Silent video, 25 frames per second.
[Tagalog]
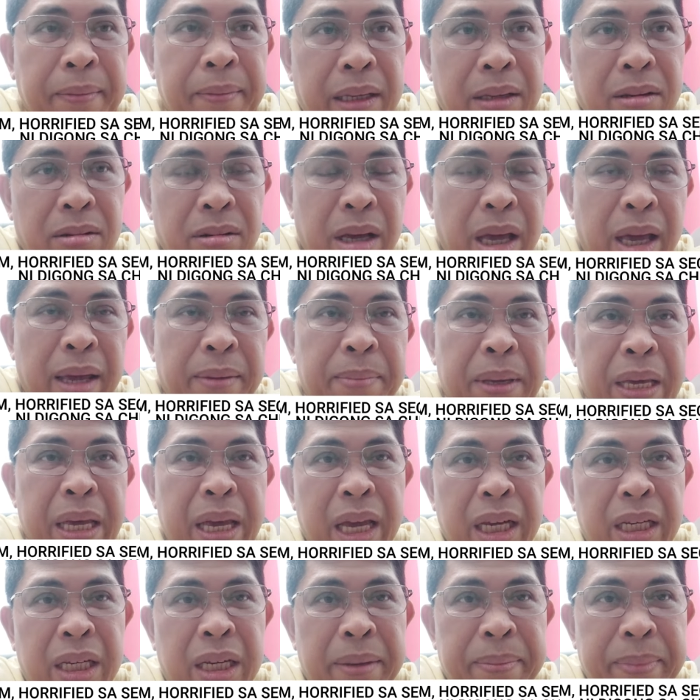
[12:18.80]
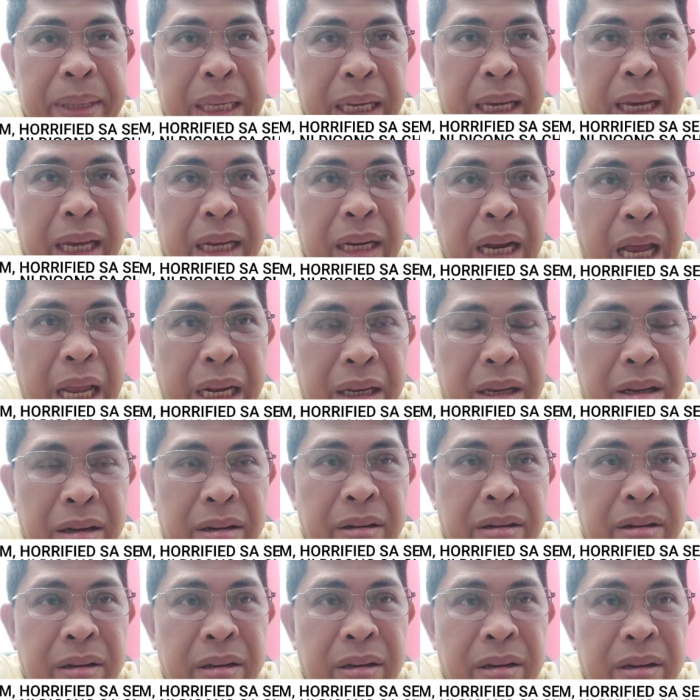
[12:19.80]
yung ABS-CBN
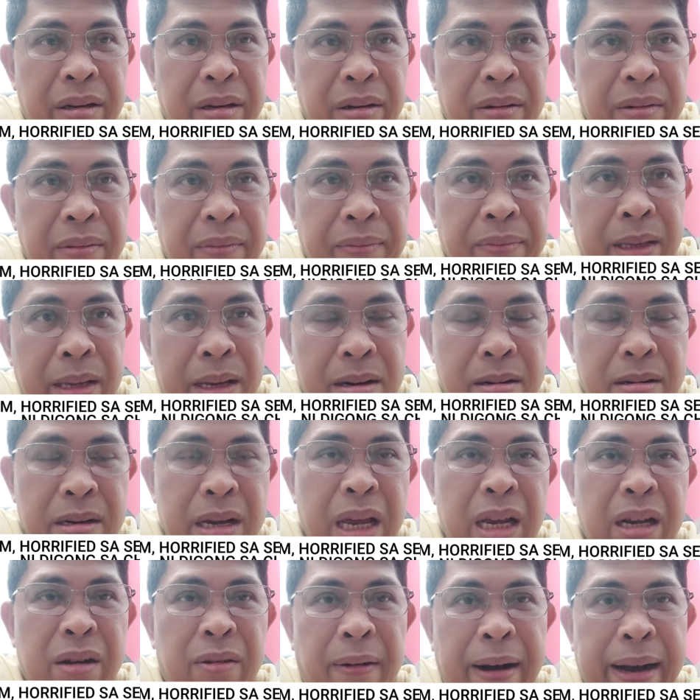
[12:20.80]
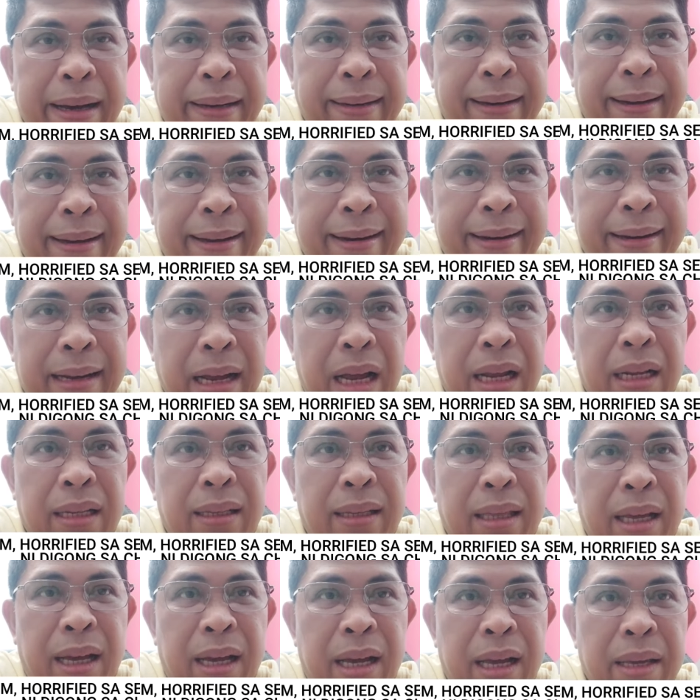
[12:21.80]
nandoon, yung Inquirer
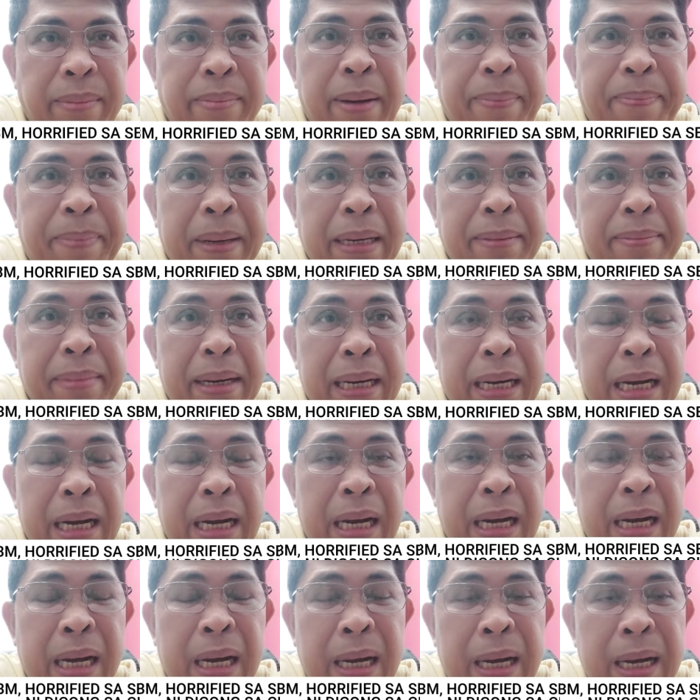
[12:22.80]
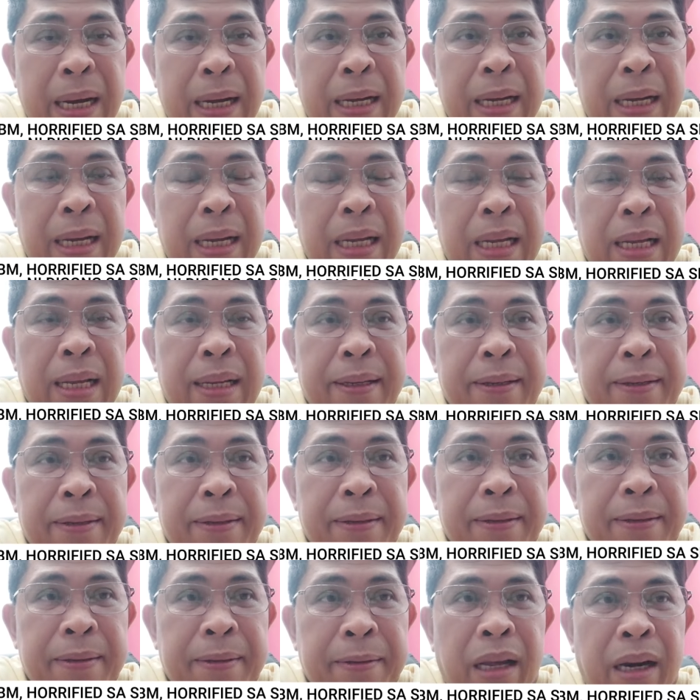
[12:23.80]
at uh, iba pang mga
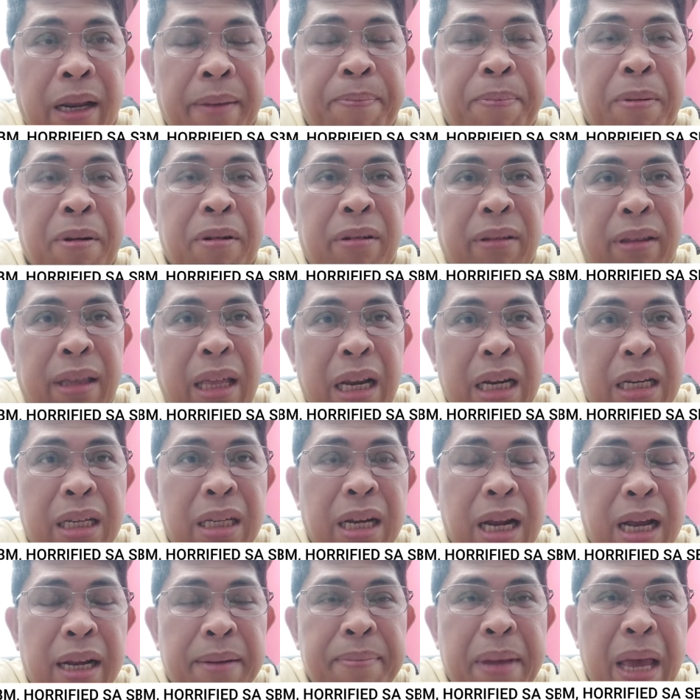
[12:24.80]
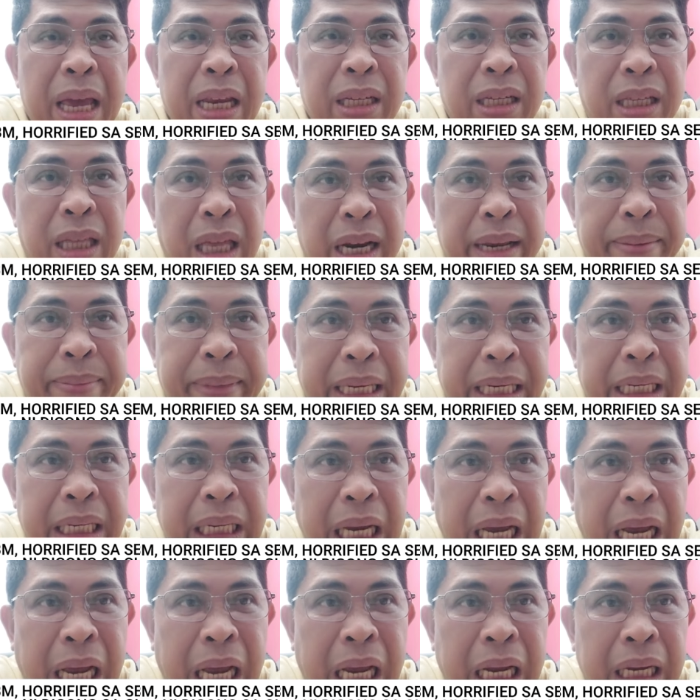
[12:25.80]
reporters ng mainstream
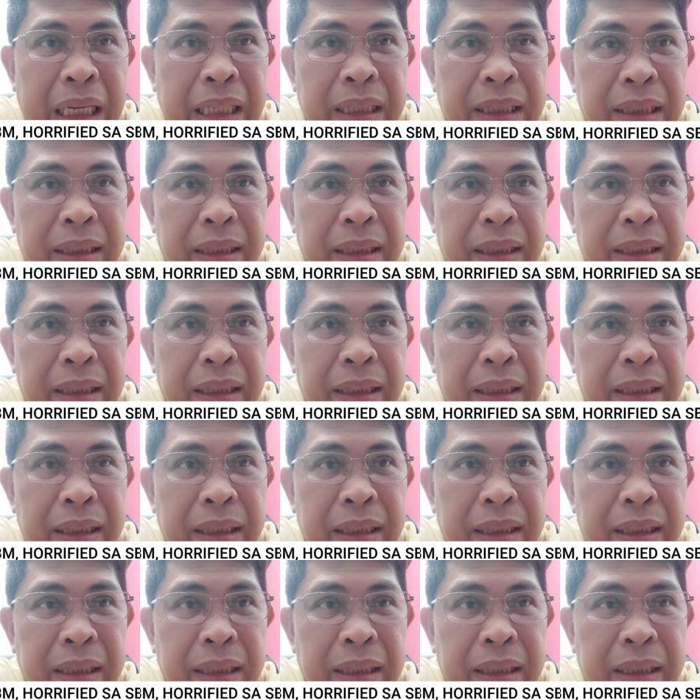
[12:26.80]
media.